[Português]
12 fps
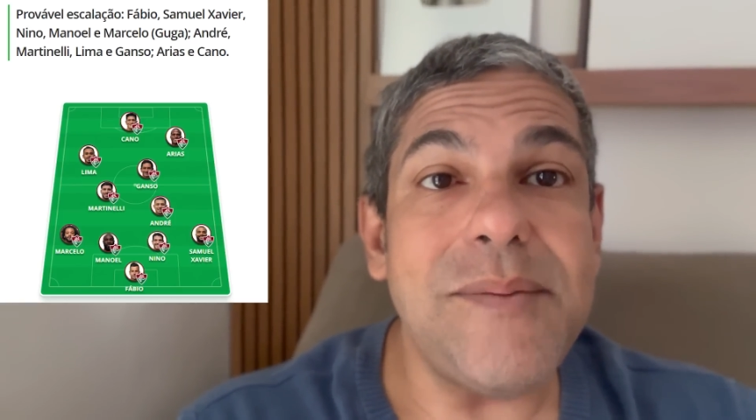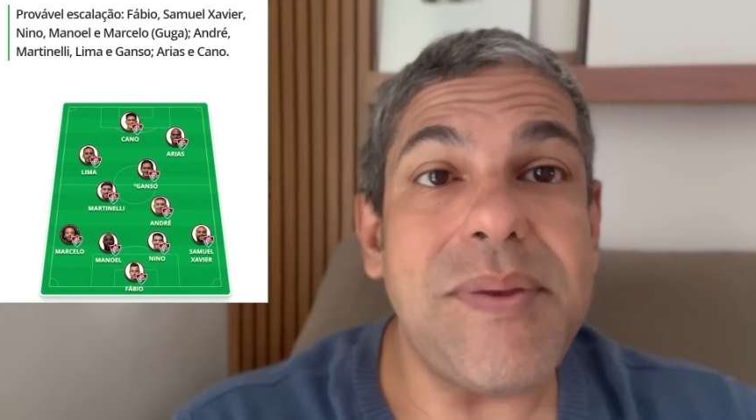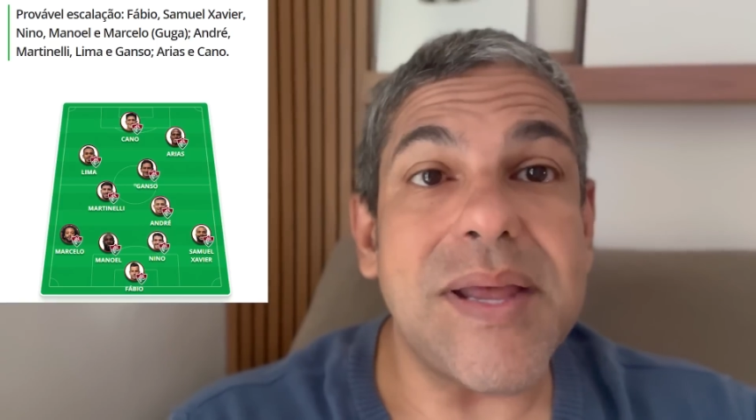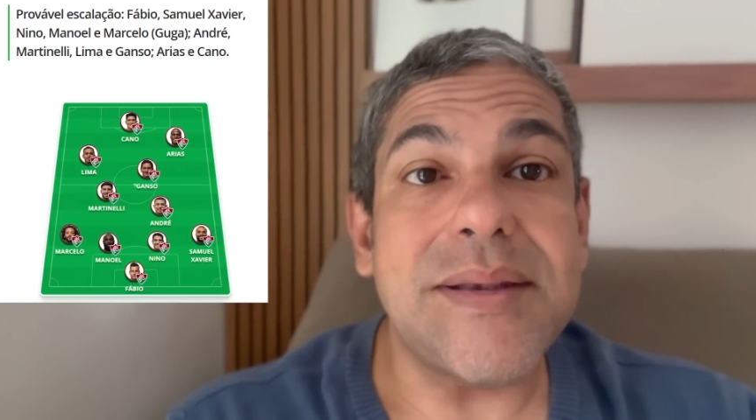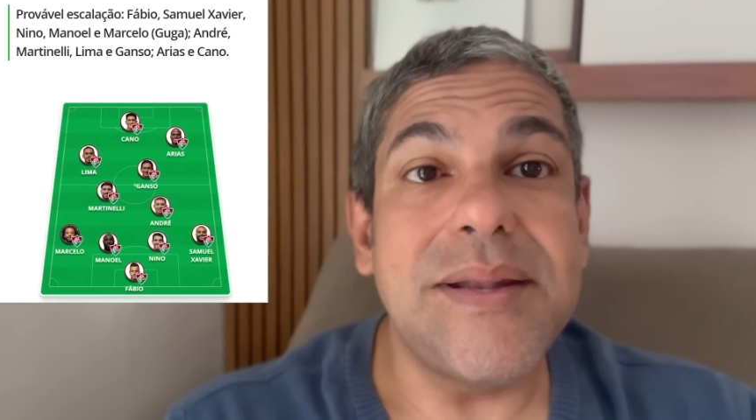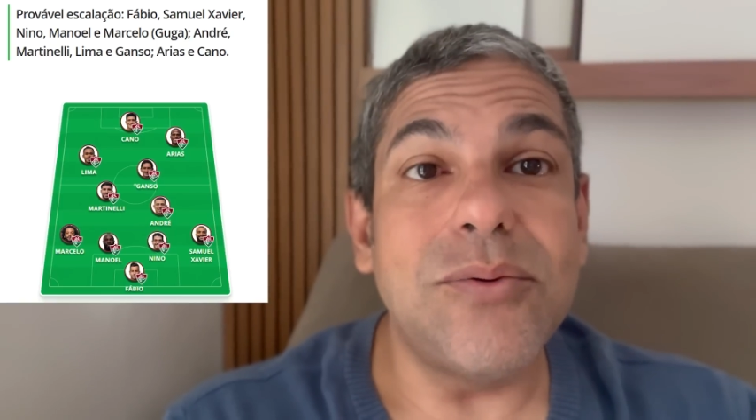
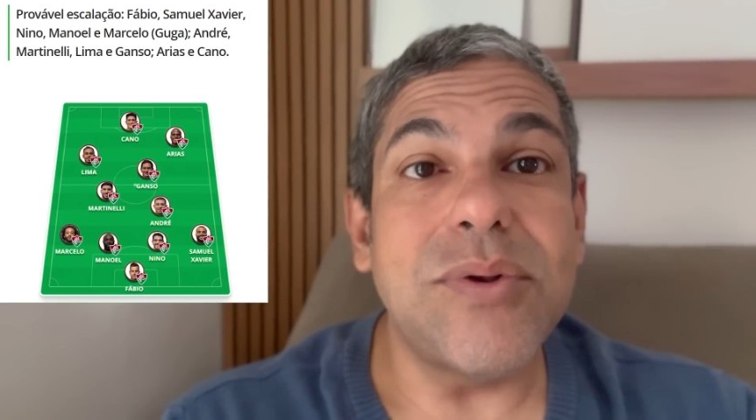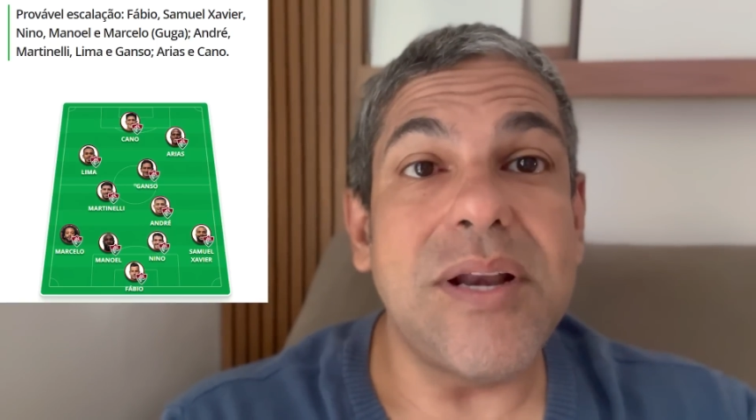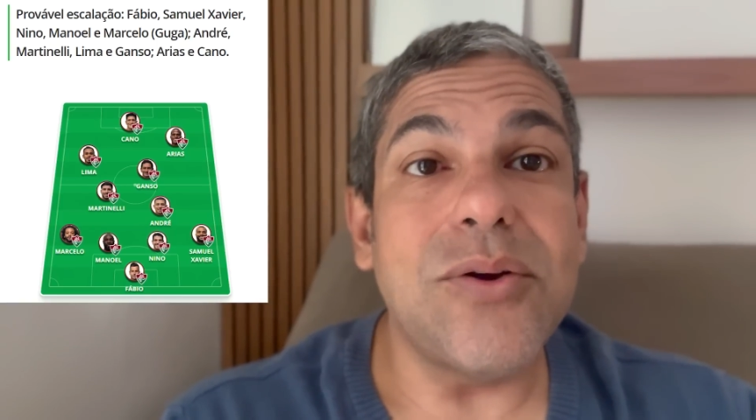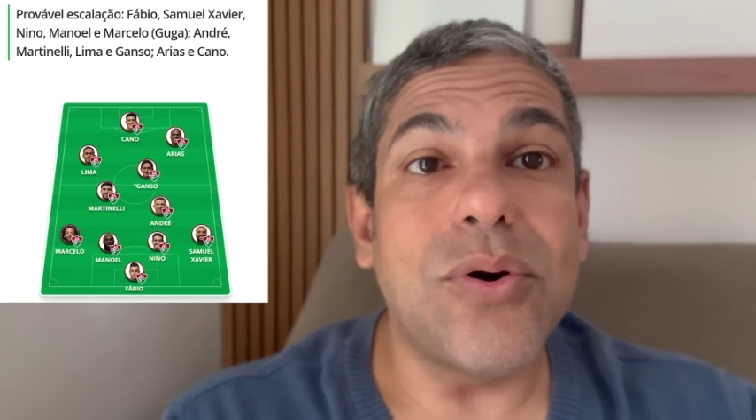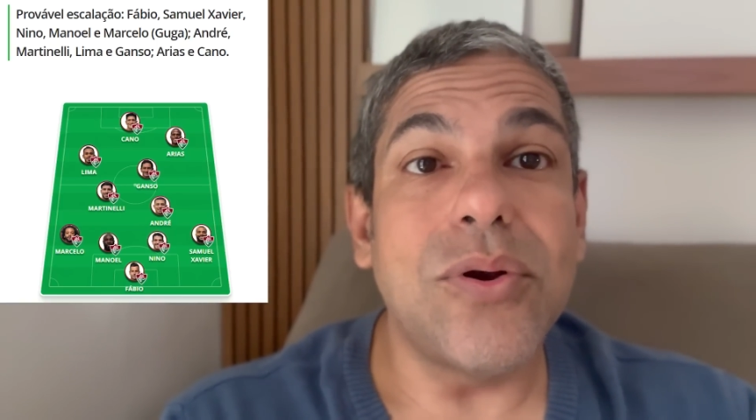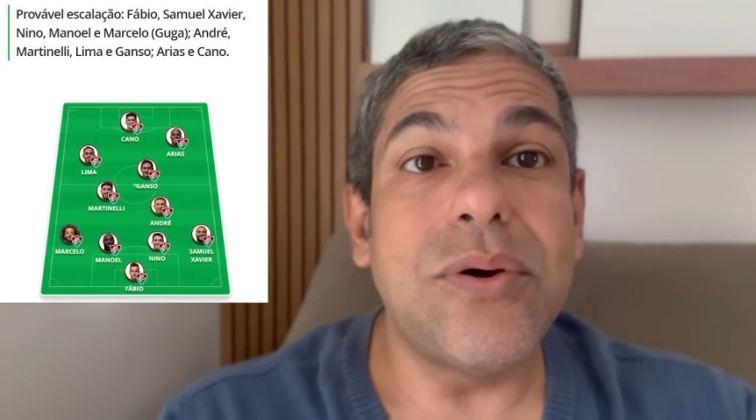Betão
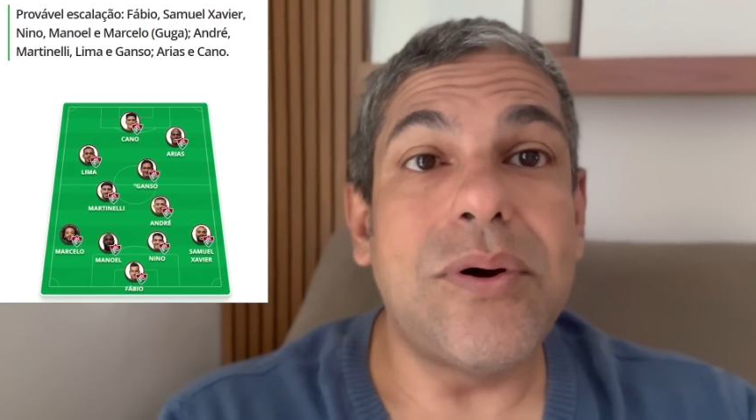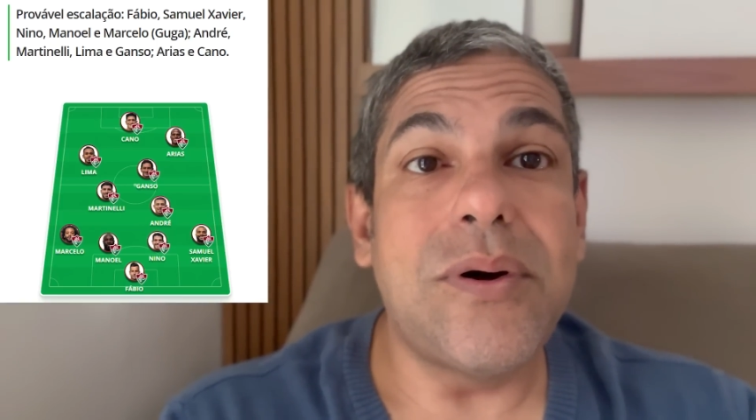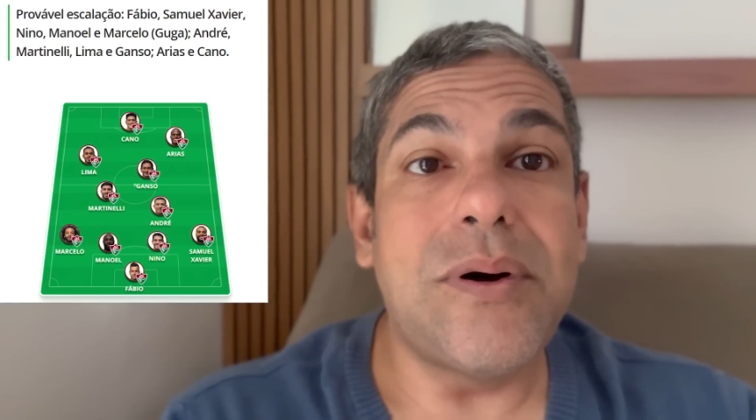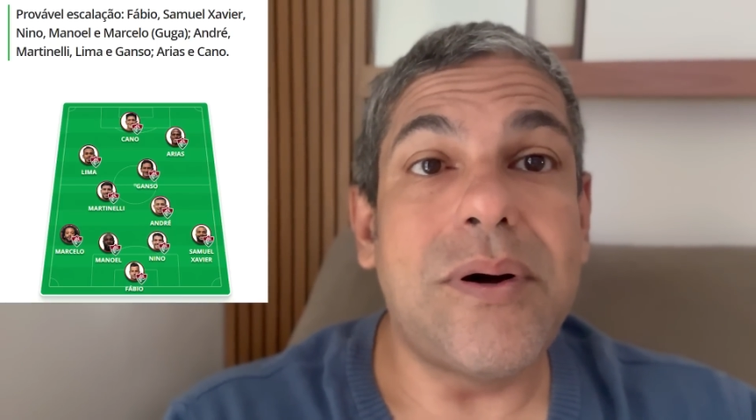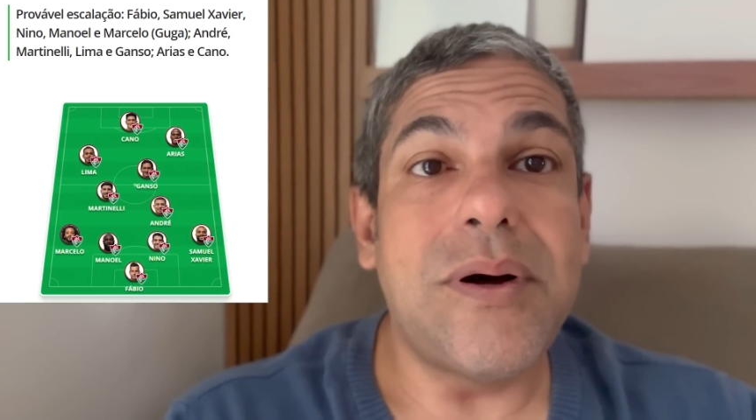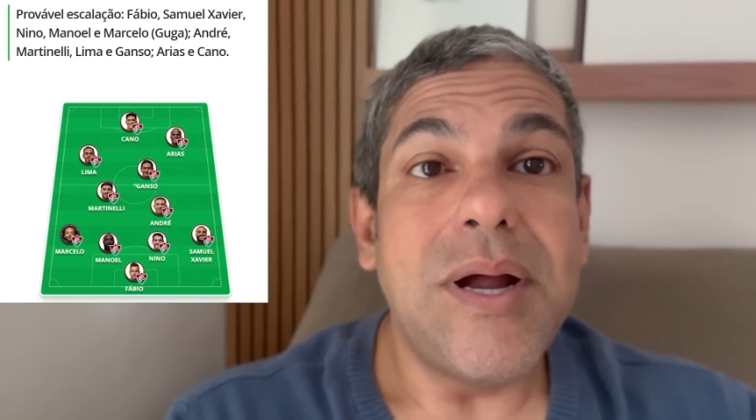
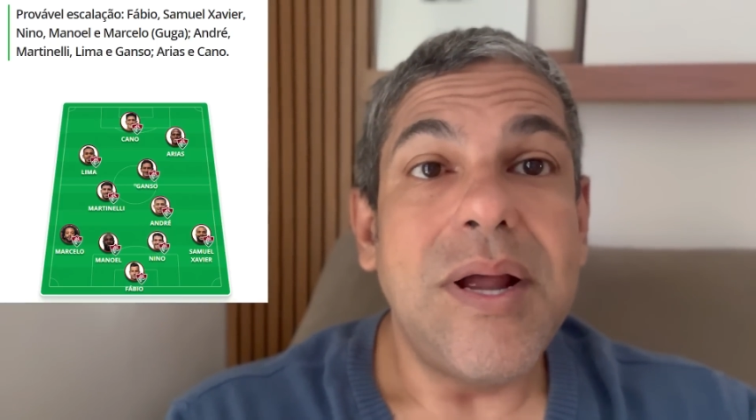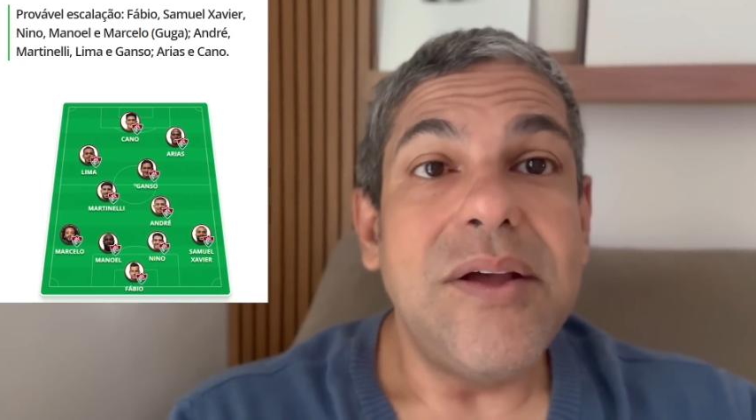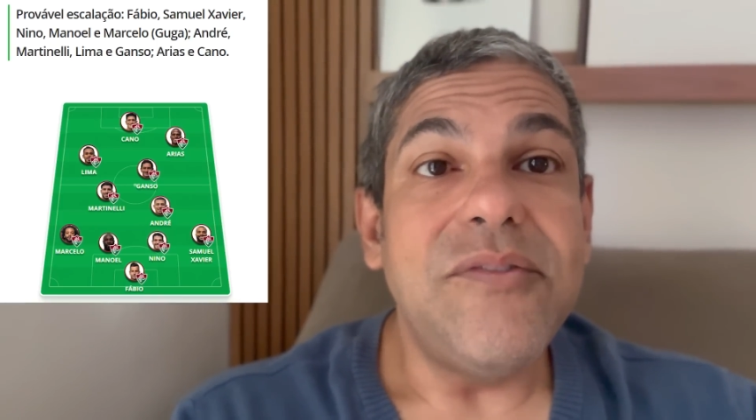Tricolor.